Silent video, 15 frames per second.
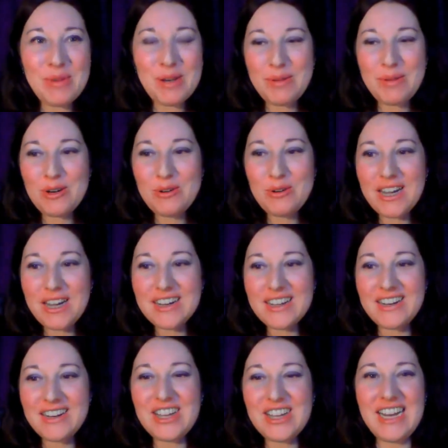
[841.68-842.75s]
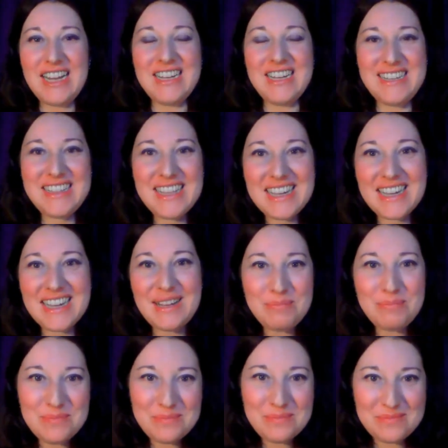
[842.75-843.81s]
en primer lugar creo que la genética,
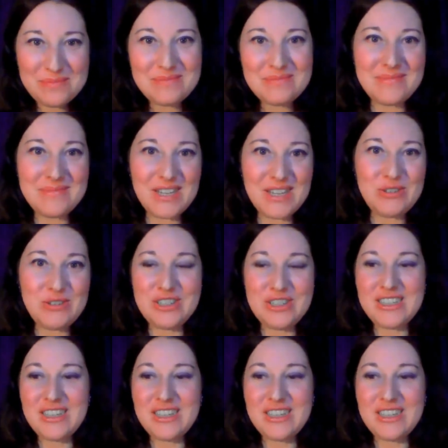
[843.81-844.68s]
tengo